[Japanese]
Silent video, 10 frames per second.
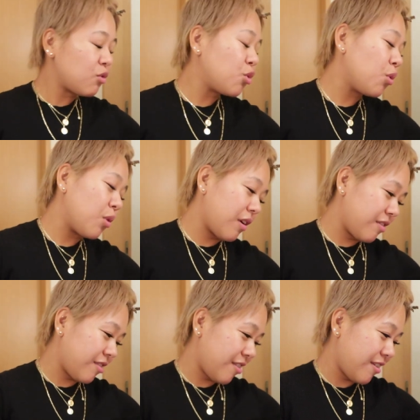超良かっ
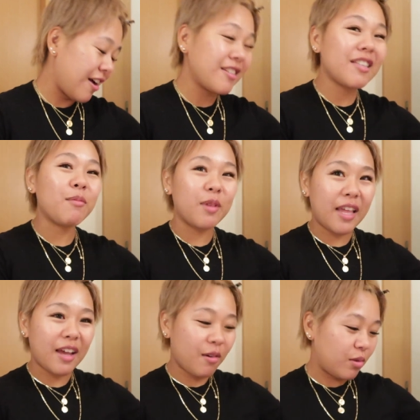た明日も
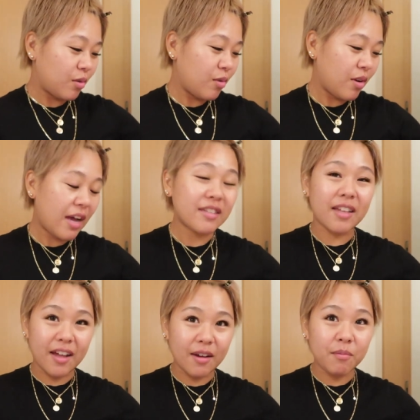ねこの
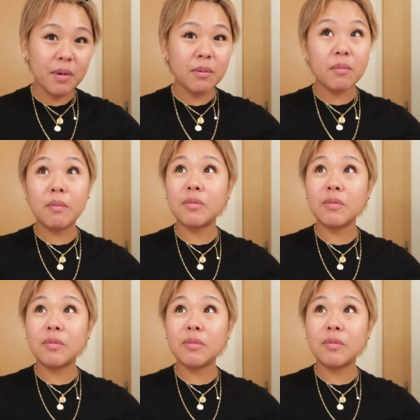朝、ま、